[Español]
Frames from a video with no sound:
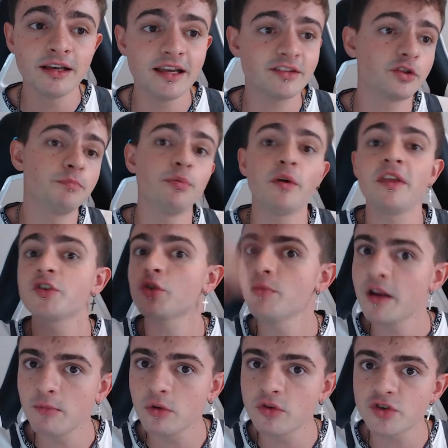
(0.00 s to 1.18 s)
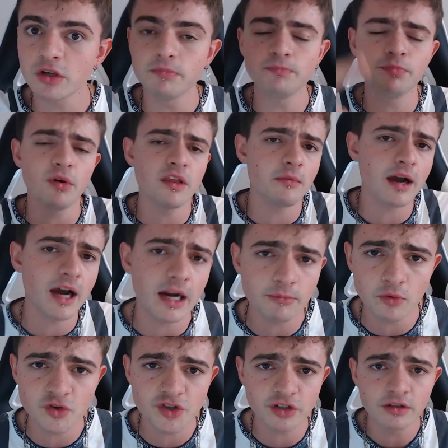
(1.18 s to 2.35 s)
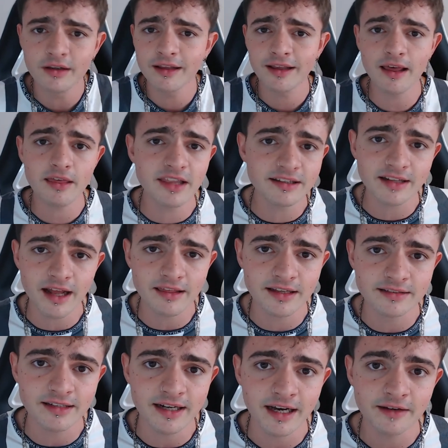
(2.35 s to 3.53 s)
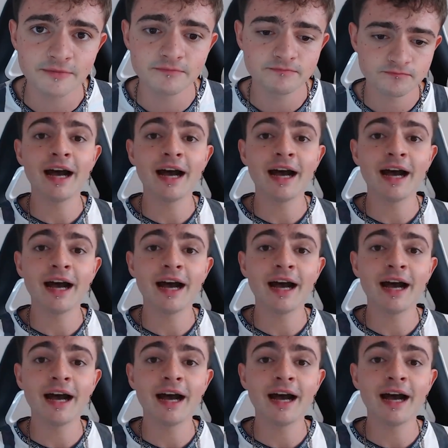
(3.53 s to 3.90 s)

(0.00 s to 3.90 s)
esto puede subir mucho, puede bajar mucho, etcétera, etcétera.